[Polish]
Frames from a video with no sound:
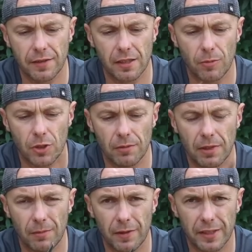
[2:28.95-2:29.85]
wtedy
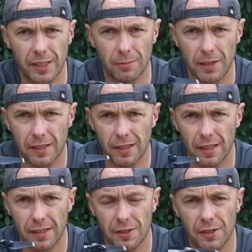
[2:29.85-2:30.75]
możemy Maviciem Air
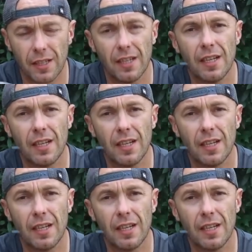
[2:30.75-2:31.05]
latać